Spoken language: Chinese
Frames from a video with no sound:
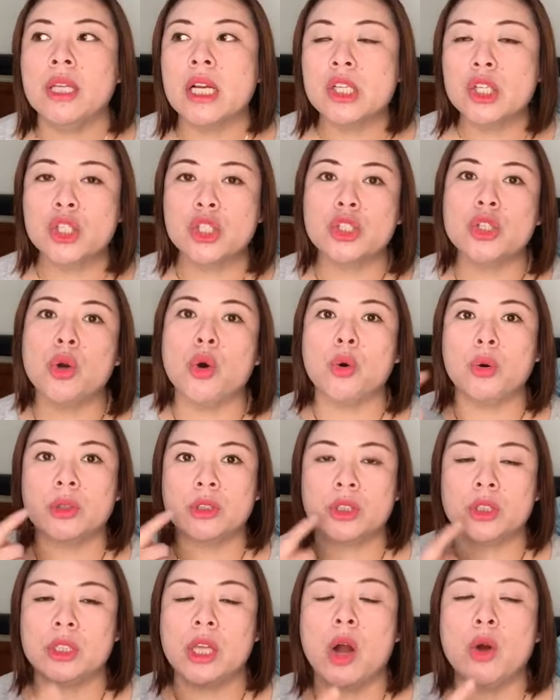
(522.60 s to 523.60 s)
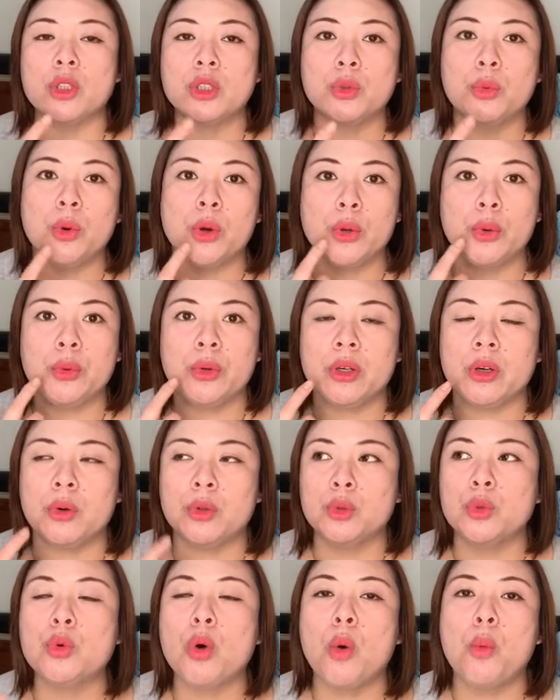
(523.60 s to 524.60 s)
但是只有只要是我有，
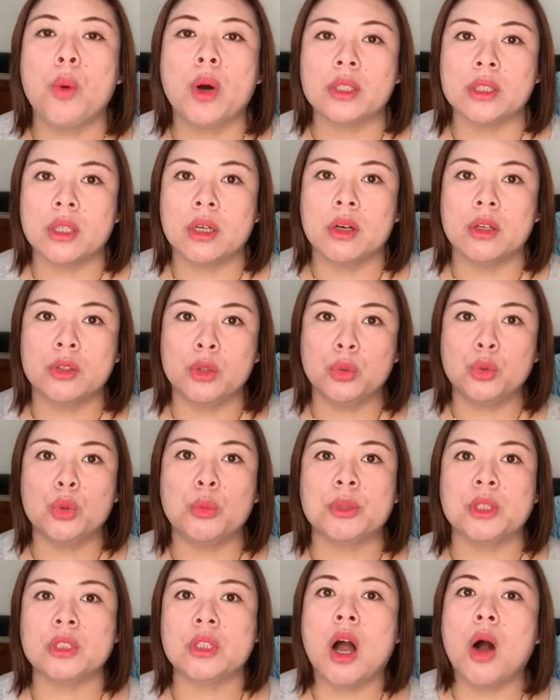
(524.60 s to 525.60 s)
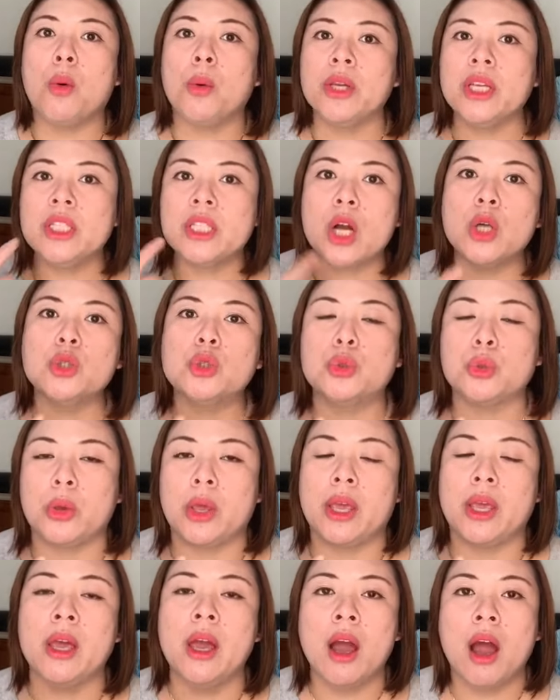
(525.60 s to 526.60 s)
如果我这个 YouTube 是靠我一张
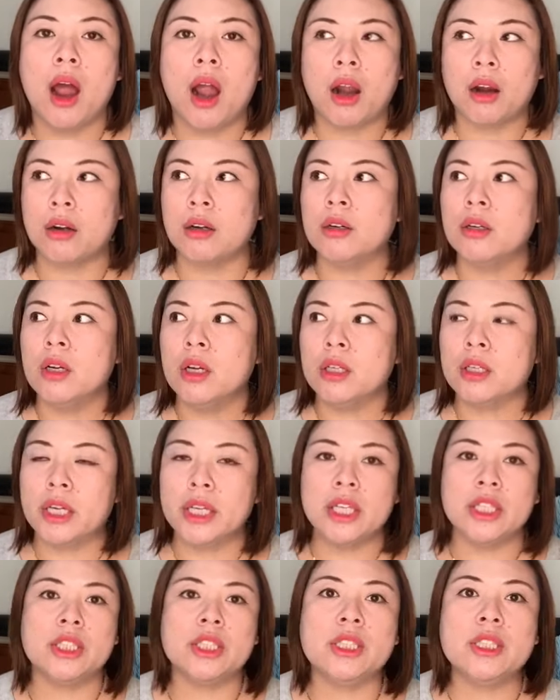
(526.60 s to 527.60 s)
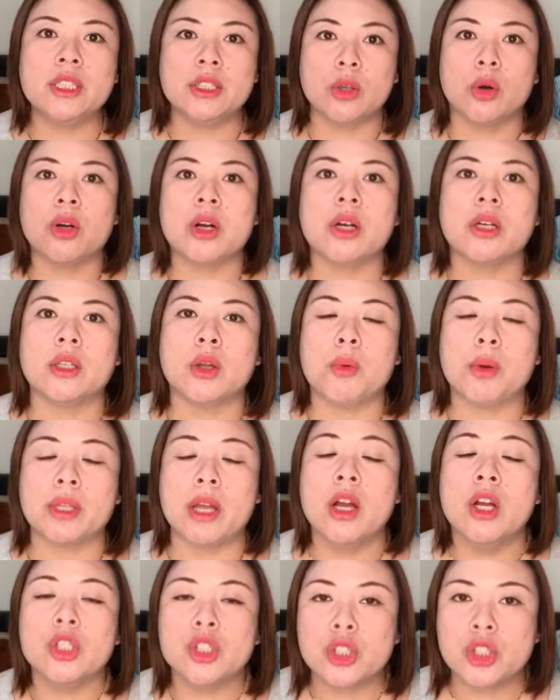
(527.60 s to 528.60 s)
嘴而可以吸引到客人的话
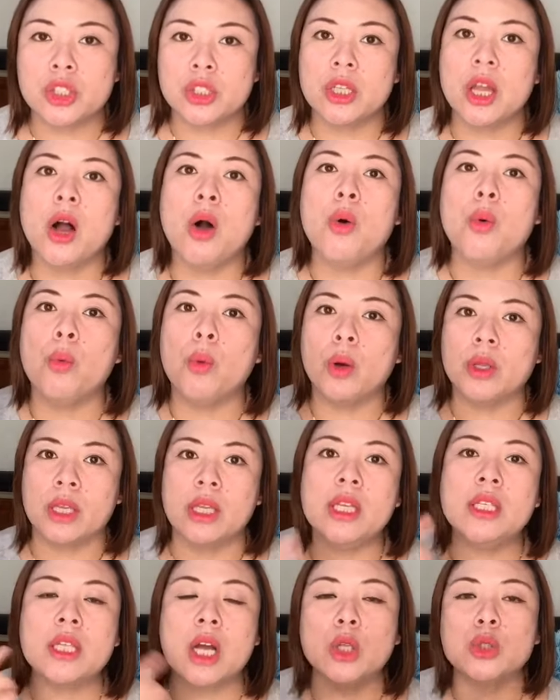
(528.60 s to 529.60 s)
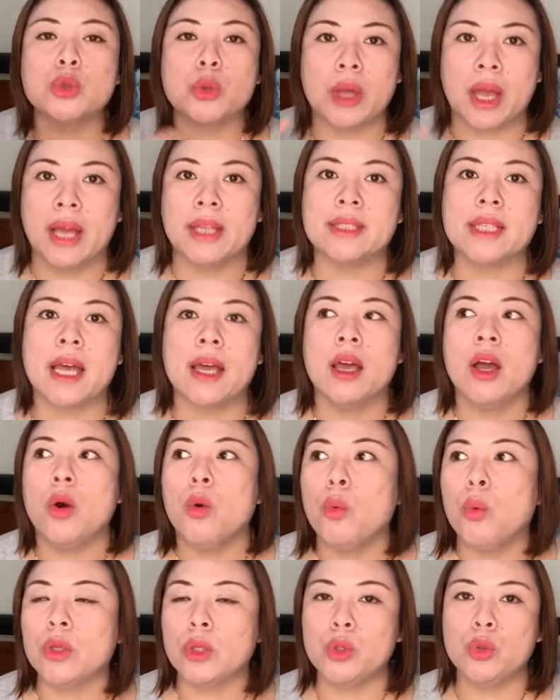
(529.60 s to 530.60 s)
呢，只要我的一张嘴还在，
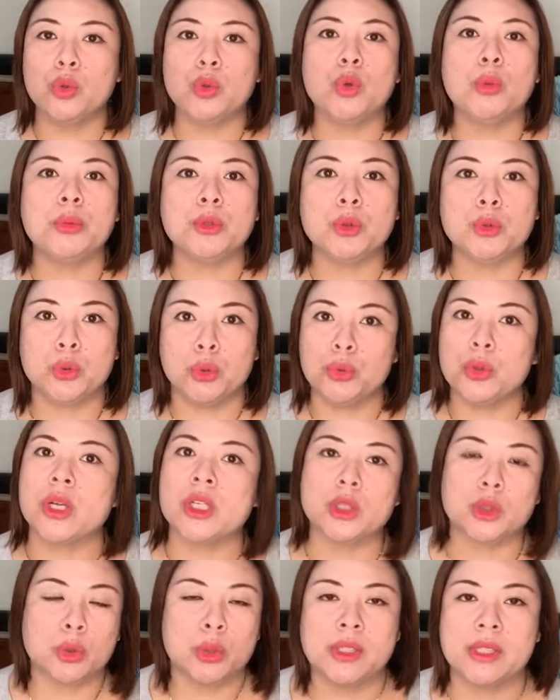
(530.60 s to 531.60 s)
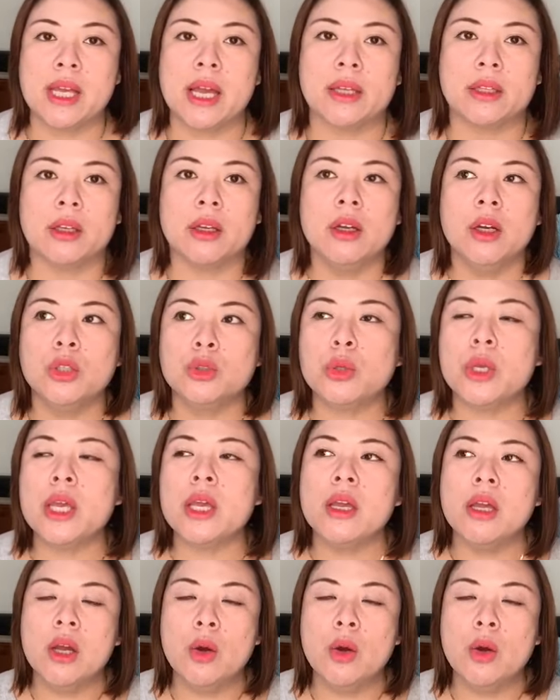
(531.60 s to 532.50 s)
我的 YouTube 就永远是存在的。所以